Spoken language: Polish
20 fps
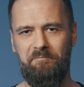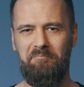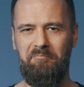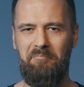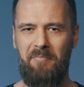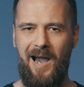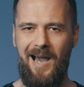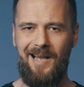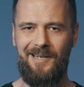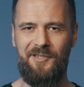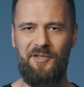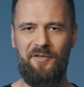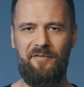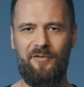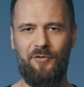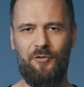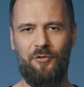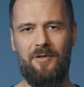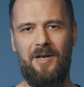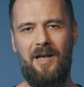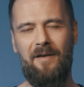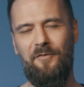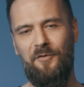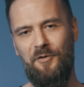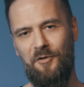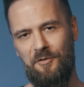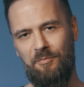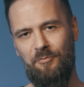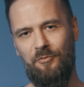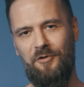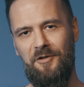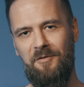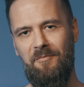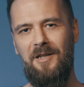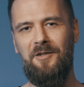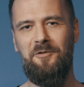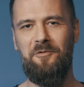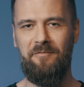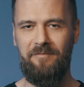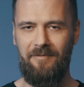Bardziej fotografii niż
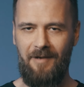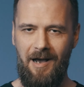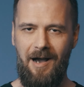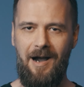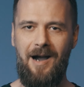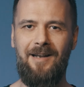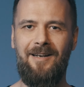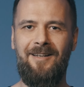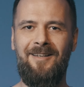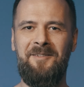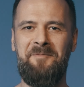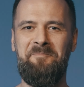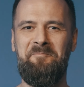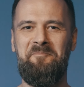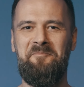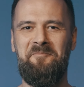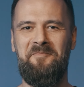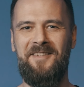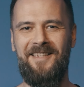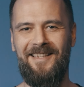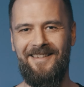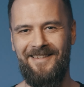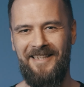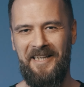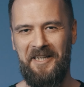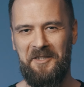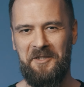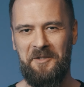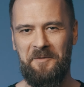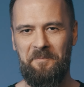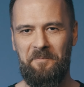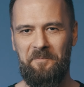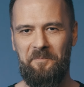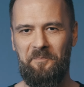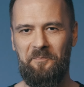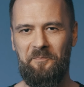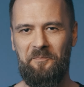multimediów, ale jednak.